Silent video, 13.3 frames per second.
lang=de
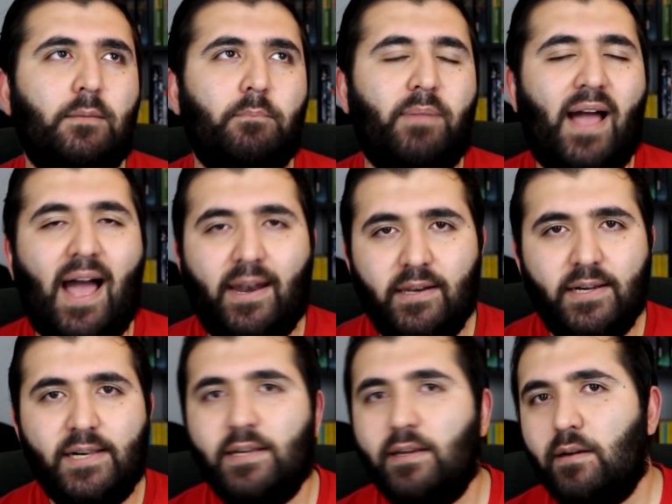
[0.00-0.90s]

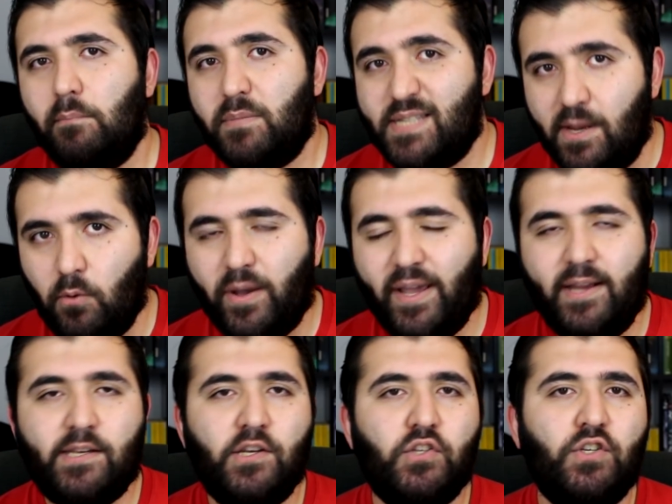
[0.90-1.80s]
behandeln,
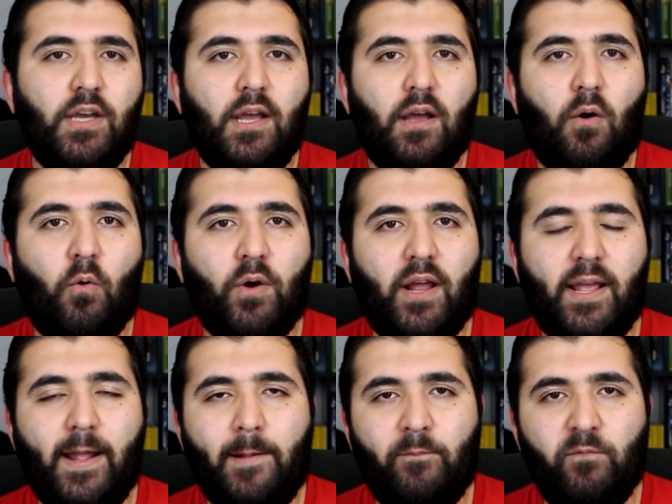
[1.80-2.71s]
theoretisch
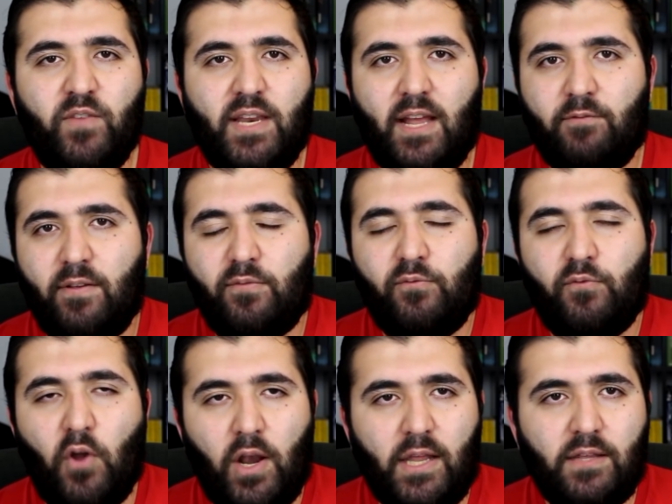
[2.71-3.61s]
oder eben wieder etwas
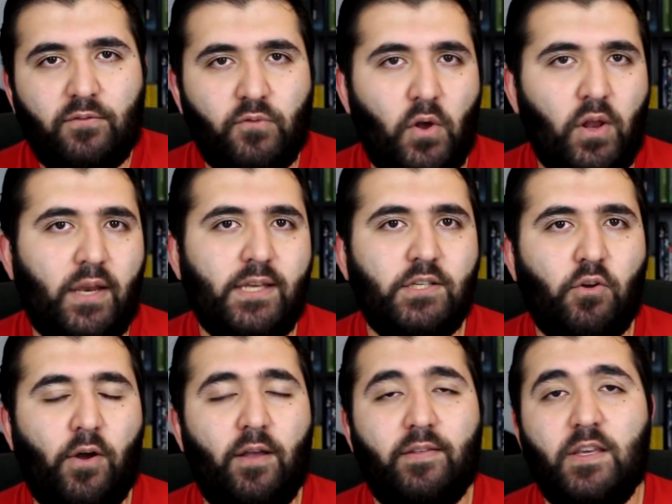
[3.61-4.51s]
völlig, völlig
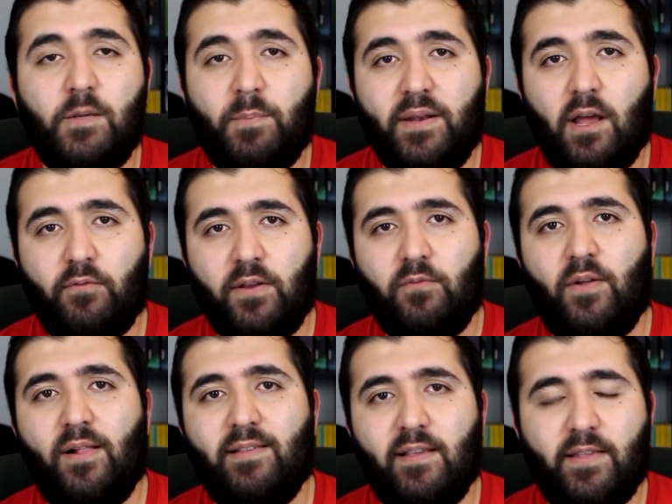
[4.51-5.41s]
Neues. Ich bin auf jeden
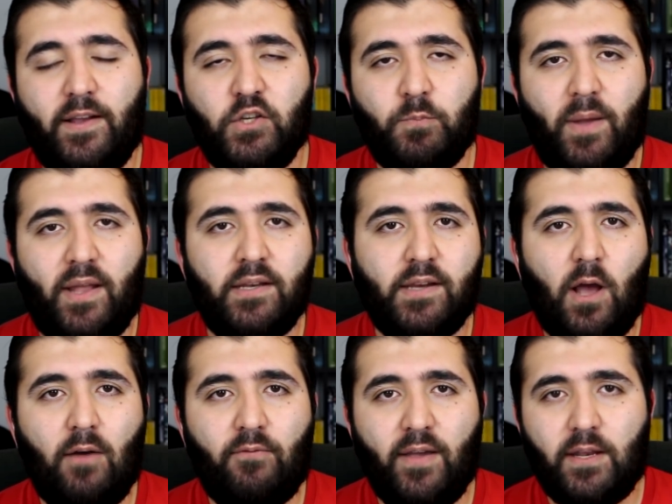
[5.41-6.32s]
Fall sehr, sehr gespannt
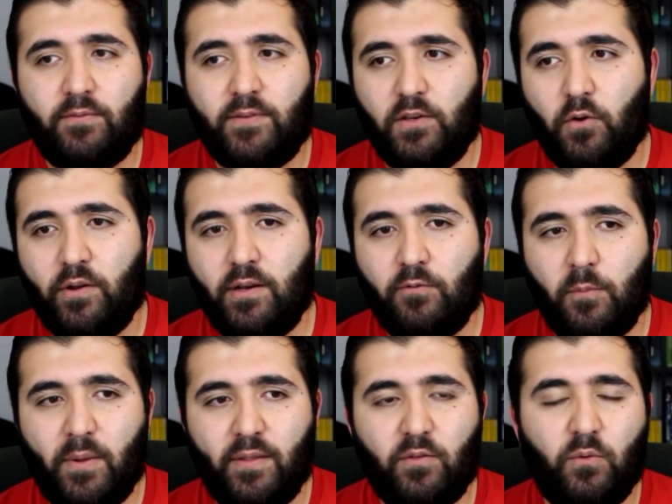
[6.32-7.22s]
drauf, werde auf die neuen
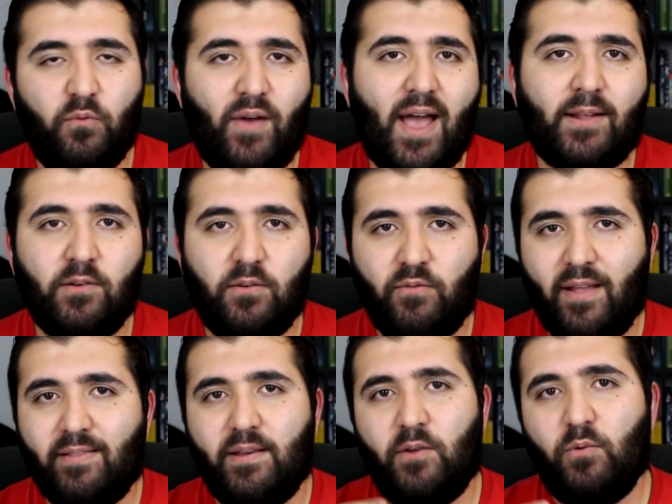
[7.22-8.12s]
Informationen warten und
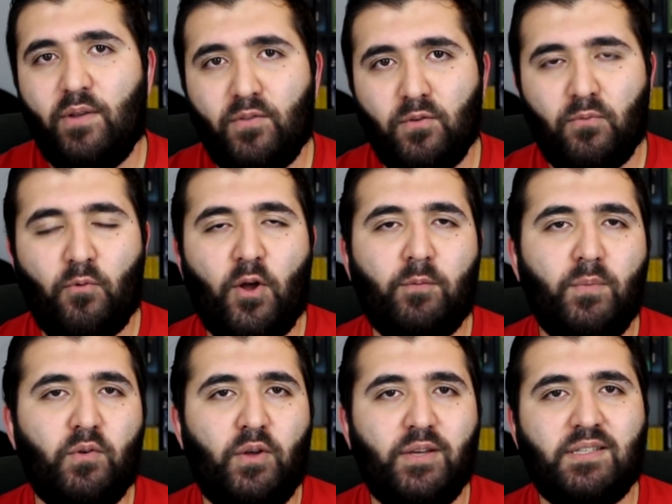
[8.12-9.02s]
werde sie natürlich sofort
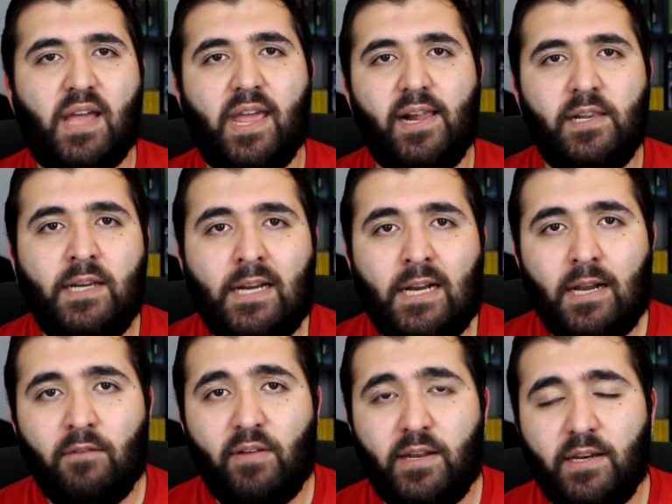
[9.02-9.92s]
mit euch teilen.
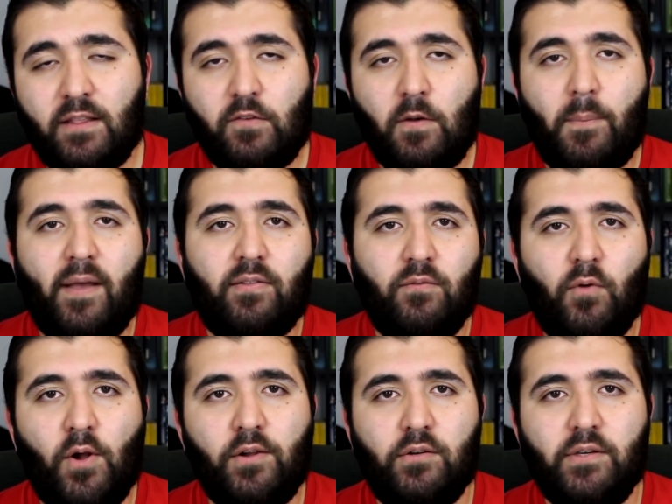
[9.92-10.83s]
Wenn ihr nichts verpassen
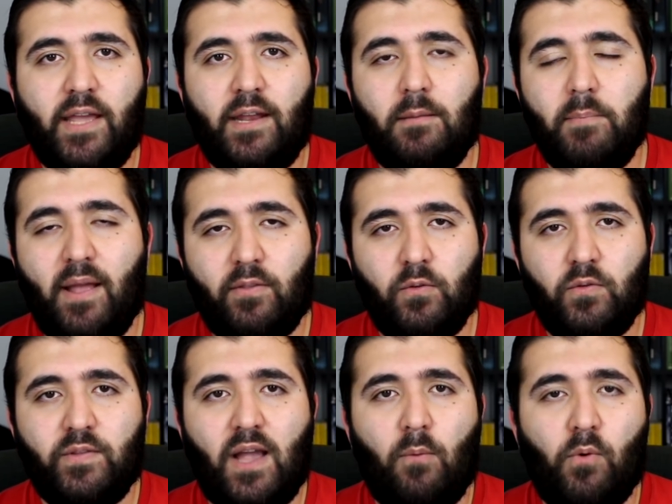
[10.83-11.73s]
wollt und gerne mehr zu
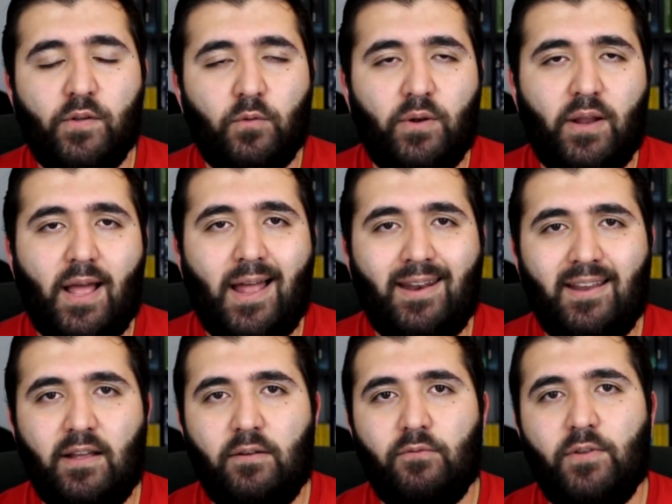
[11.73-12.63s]
Star Wars oder
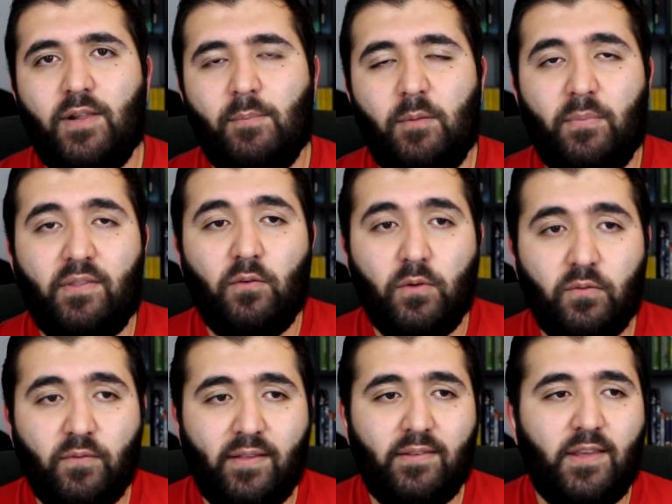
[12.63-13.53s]
anderen Filmen,
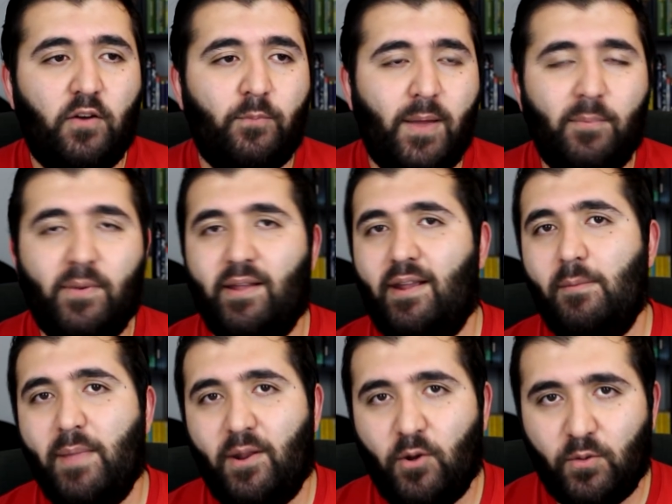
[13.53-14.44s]
beziehungsweise hier auf meinem
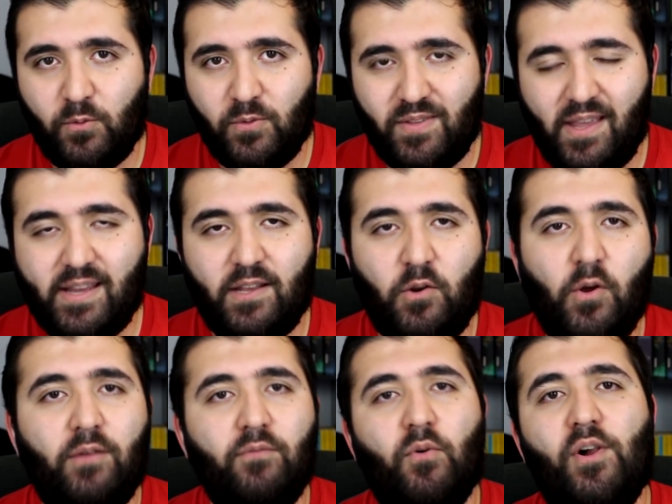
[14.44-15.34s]
Kanal mehr noch zu Serien
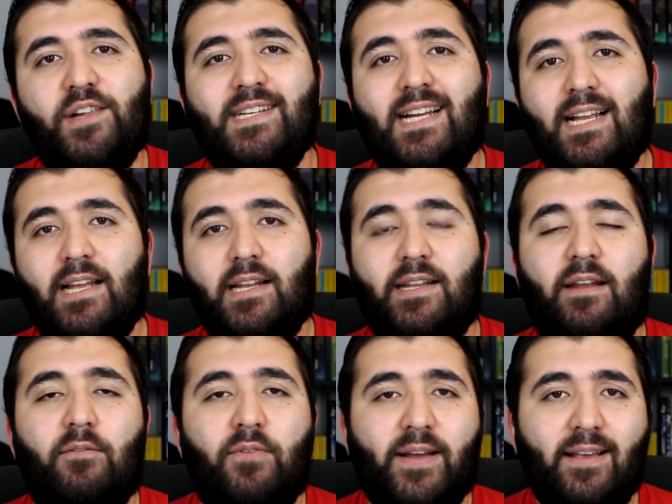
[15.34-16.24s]
hören wollt,
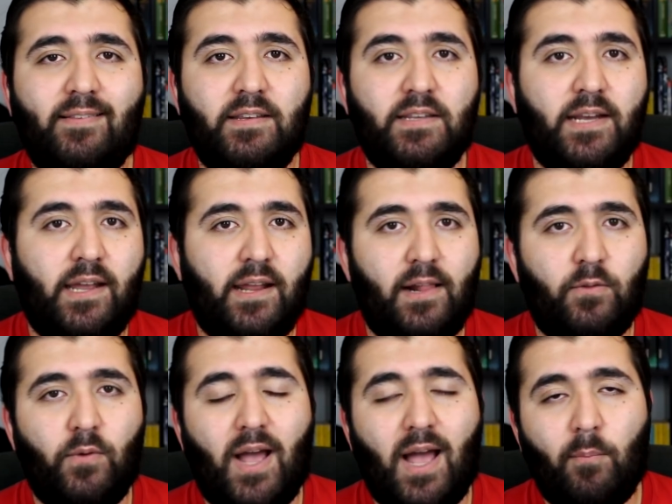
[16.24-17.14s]
dann vergesst nicht den
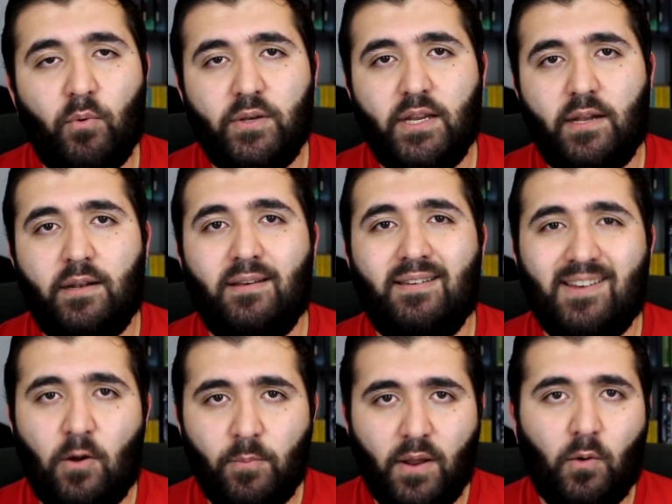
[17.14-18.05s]
Kanal zu abonnieren.
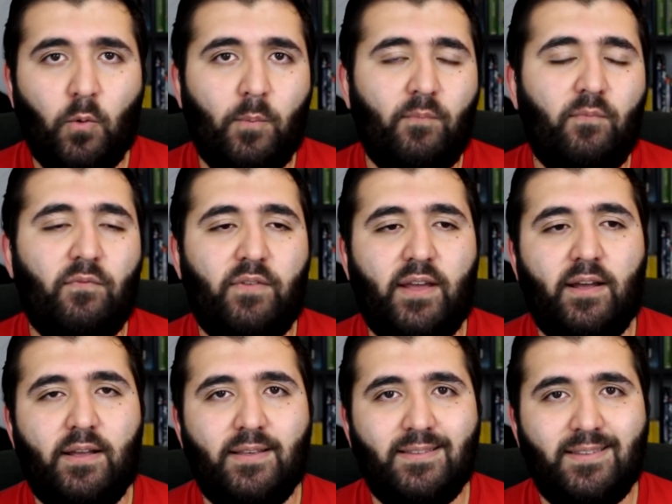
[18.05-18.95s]
Daumen nach oben
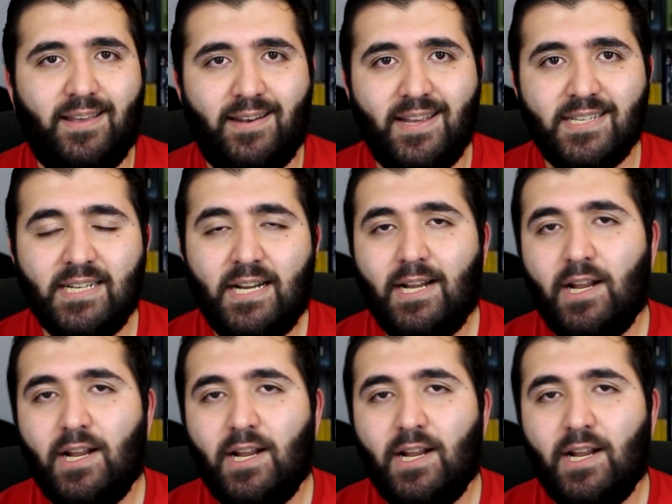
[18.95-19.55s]
wäre sehr nett.